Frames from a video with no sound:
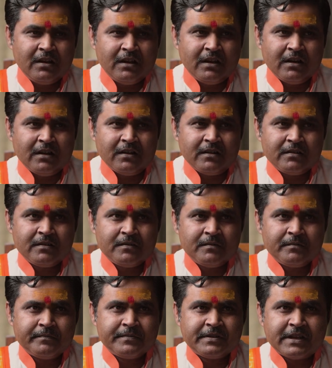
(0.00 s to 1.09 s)
आ,
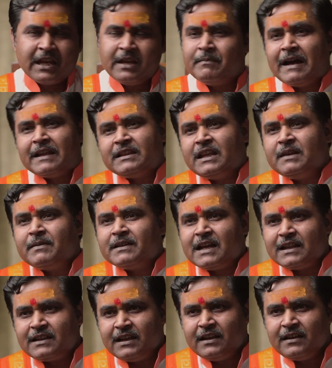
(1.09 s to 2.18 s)
सही बात नहीं
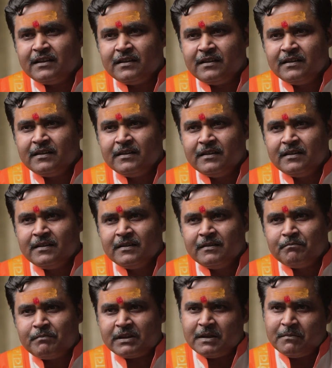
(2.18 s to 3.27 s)
बताते
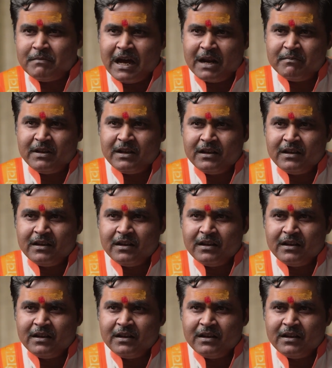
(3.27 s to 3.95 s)
प्रथम बार में